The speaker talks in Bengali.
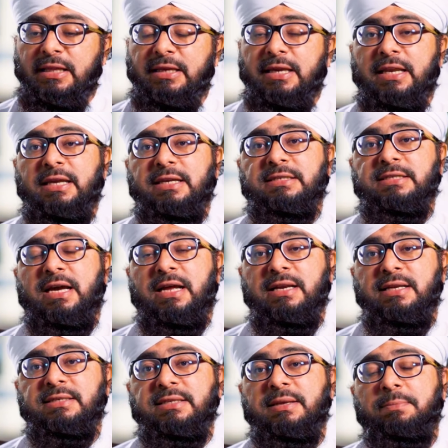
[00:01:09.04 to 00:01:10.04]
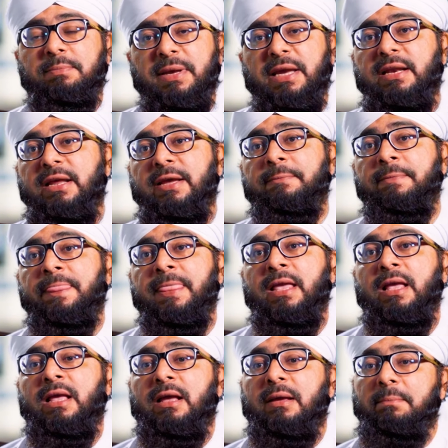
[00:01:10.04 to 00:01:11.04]
নামাজের জন্য যাওয়ার পূর্বে
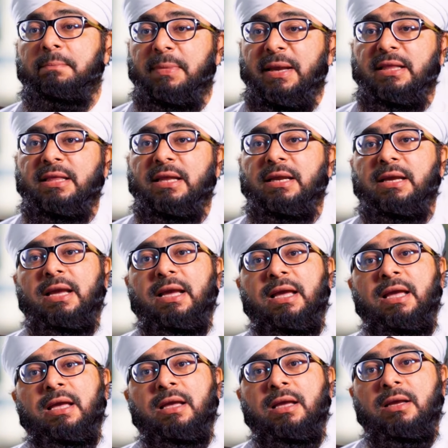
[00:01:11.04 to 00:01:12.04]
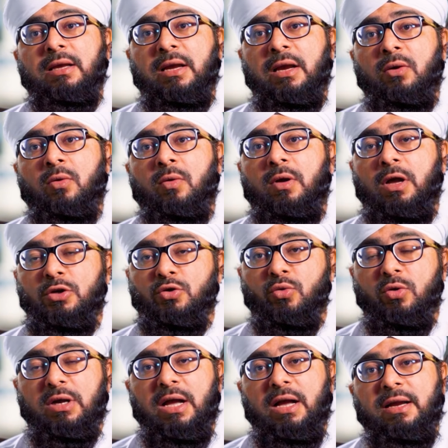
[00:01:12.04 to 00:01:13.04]
উত্তম হল
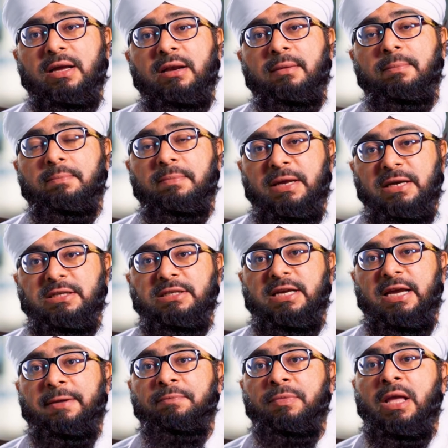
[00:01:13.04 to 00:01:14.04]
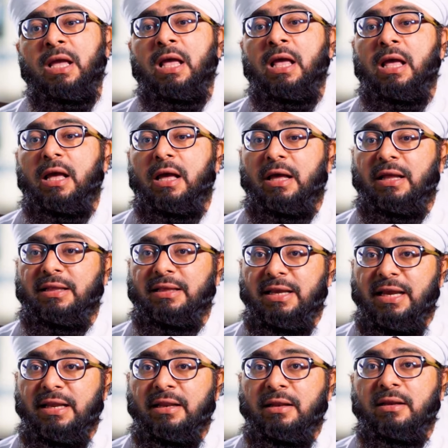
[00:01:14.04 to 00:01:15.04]
খেজুর খেয়ে যাওয়া
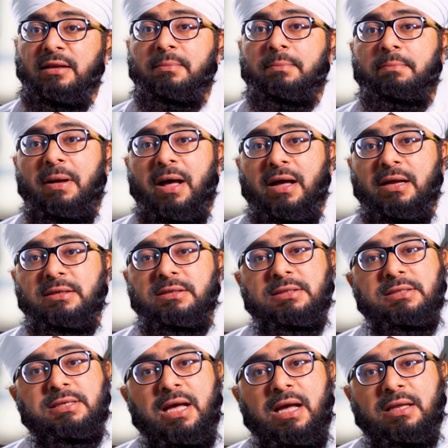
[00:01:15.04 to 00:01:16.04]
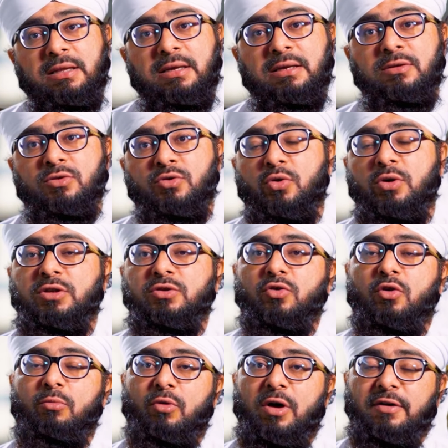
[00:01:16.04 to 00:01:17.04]
তিন পাঁচ সাত যতটুকু খাওয়া
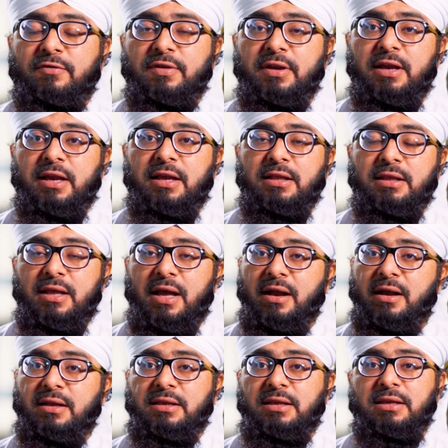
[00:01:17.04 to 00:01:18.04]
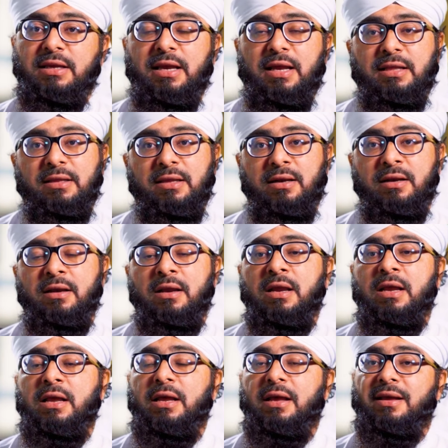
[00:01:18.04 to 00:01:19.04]
যায় অর্থাৎ বিজোর হিসেবে
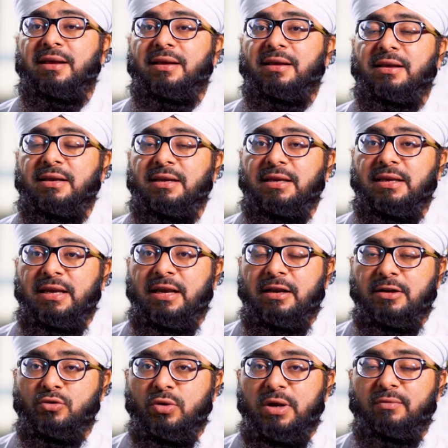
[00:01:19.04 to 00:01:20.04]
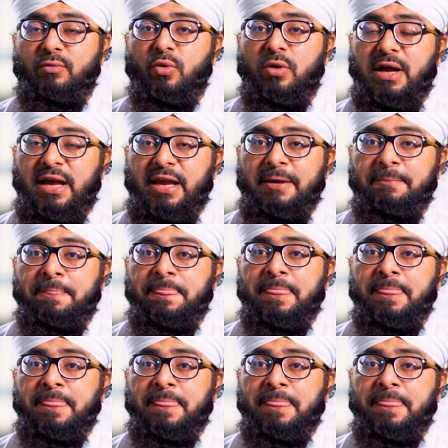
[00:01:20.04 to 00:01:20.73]
খেজুর খান বা কোনো মিষ্টি খাবার খেয়ে